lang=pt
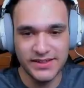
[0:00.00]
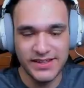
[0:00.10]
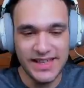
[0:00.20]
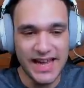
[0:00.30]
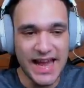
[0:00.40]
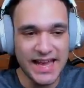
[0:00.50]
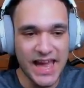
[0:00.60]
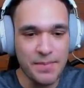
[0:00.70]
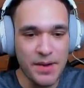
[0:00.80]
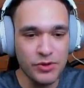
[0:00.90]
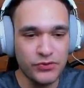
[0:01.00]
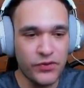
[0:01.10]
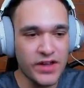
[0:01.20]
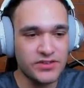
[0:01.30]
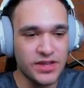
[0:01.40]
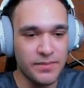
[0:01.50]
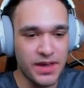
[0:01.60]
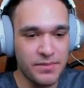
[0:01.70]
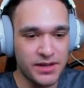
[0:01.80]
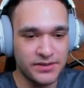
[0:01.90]
E ela quebra muito fácil
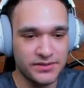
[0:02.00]
também, mano.